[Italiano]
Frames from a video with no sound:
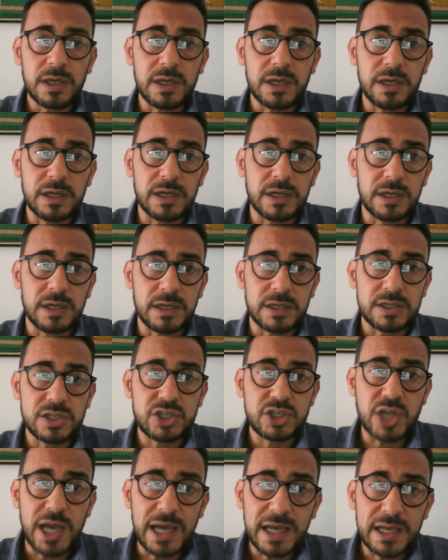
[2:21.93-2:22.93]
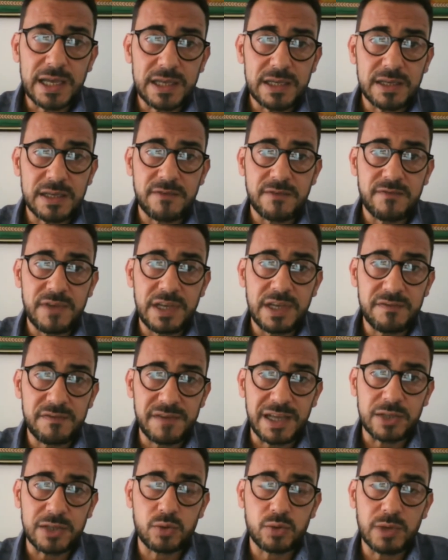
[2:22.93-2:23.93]
eh, già eh, viene
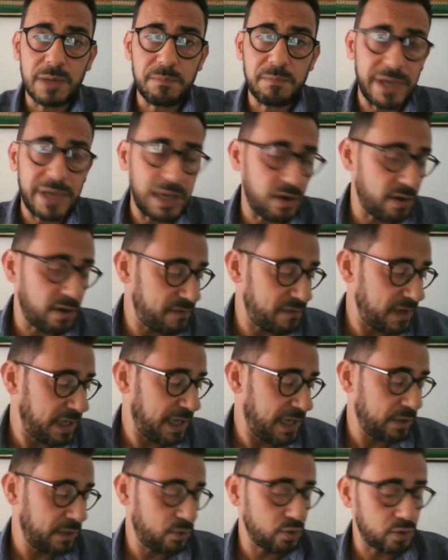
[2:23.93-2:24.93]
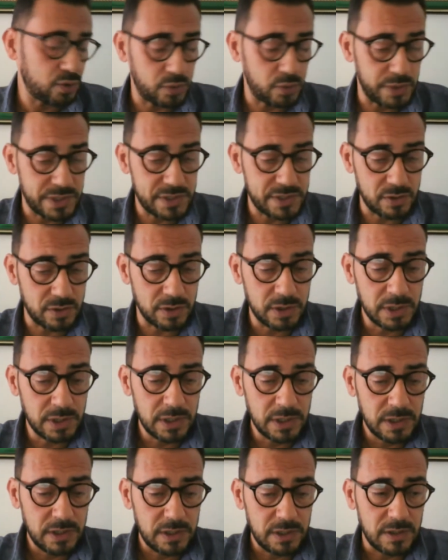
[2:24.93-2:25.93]
fatto un appello affinché tutto questo
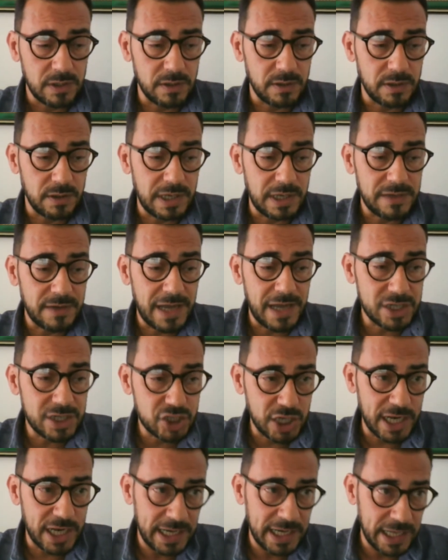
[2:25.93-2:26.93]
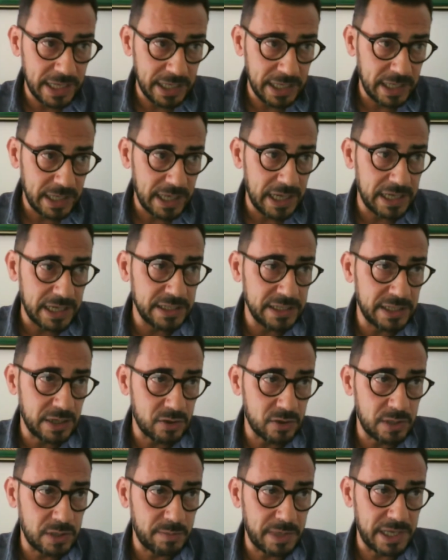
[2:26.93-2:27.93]
eh, acceleri
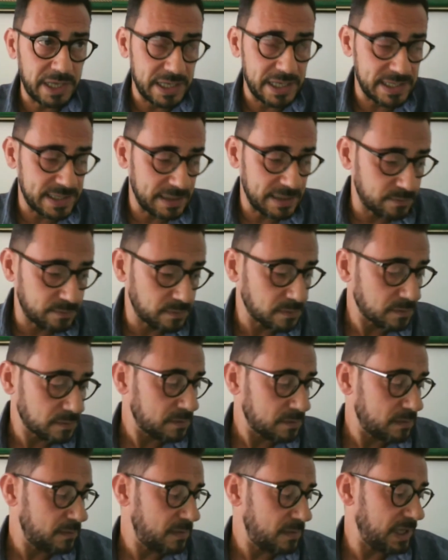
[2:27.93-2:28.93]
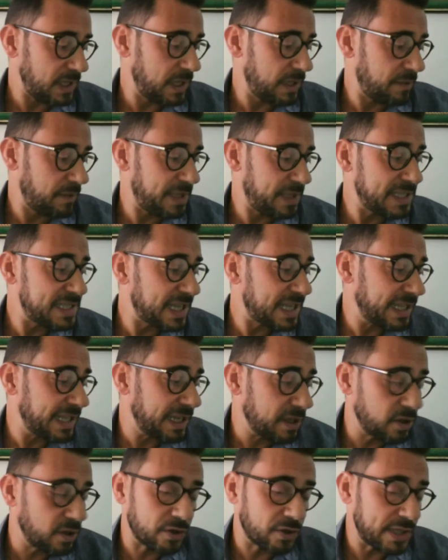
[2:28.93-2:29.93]
all'interno dei paesi. Eh, pensate
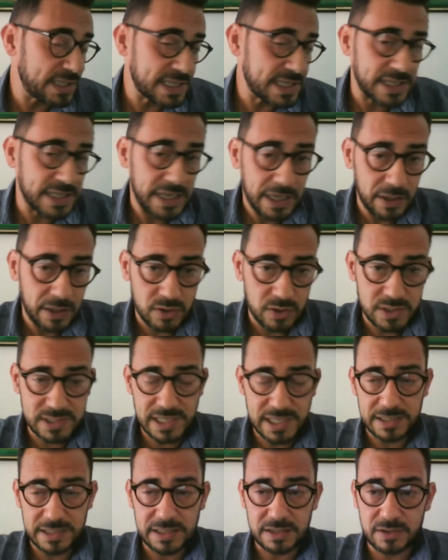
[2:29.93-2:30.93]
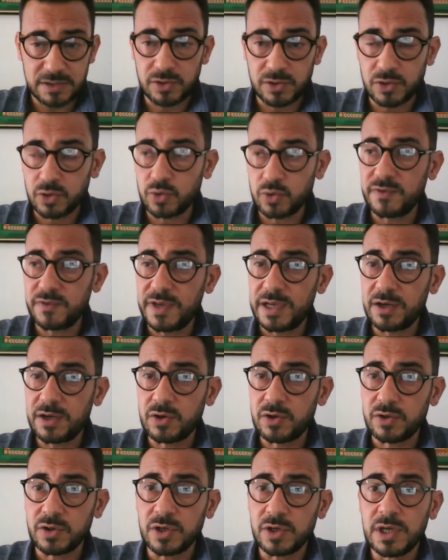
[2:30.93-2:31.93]
che ancora non esiste neanche uno standard con cui
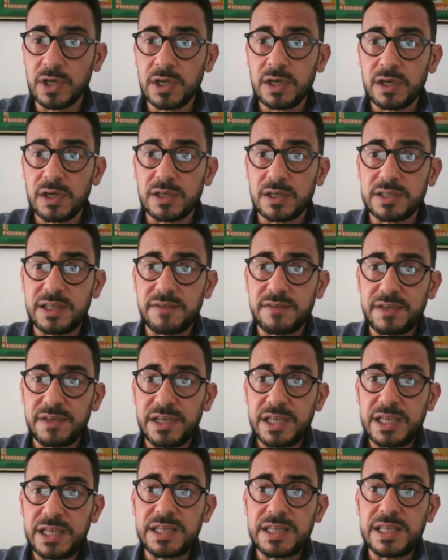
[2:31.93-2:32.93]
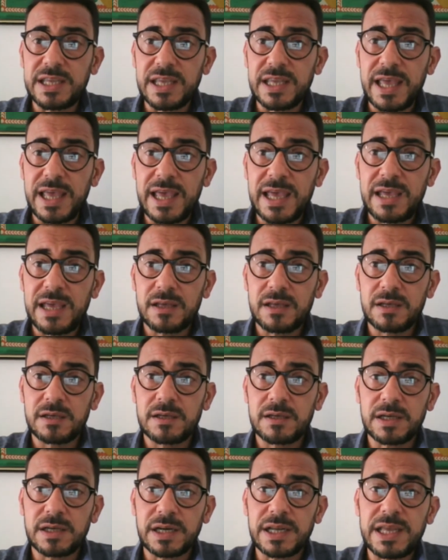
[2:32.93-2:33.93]
vengono eh, definiti e
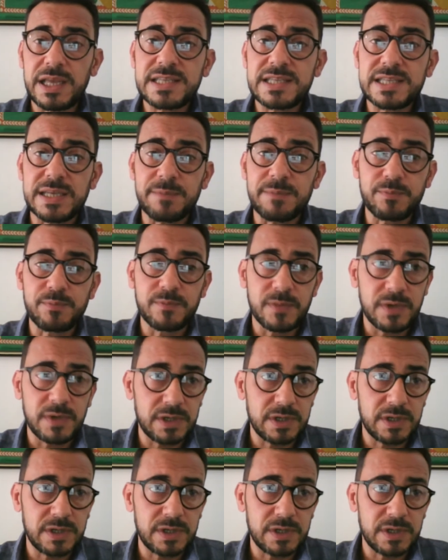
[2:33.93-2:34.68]
resi